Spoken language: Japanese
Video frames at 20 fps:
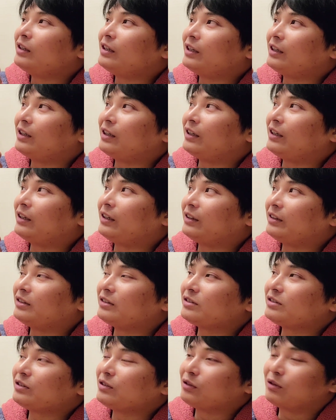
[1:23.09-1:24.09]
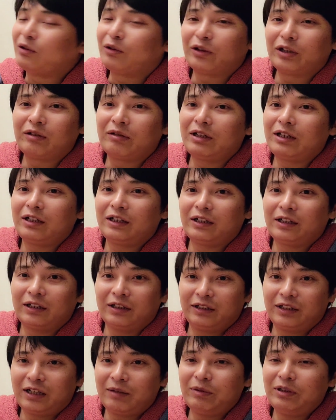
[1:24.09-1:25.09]
えー、その、これ
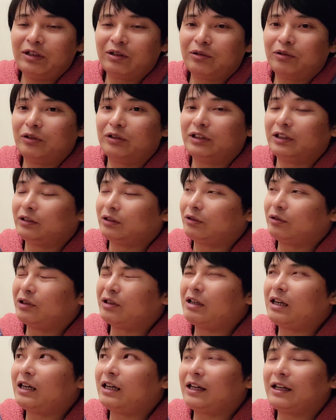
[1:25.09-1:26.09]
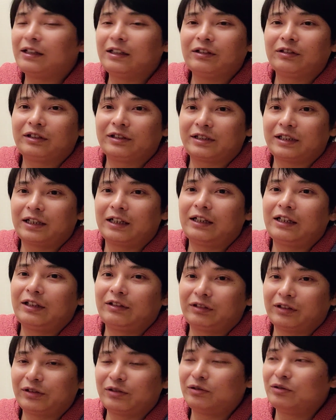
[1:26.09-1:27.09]
はダメなコインだと、これは上がらないとか下がらな
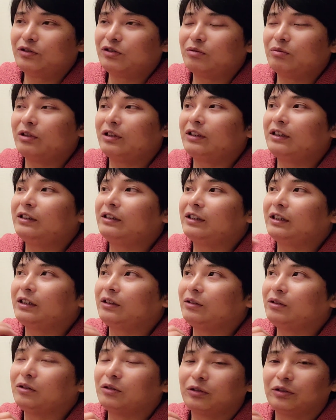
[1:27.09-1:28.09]
いとか、そういうつもりなんだけど、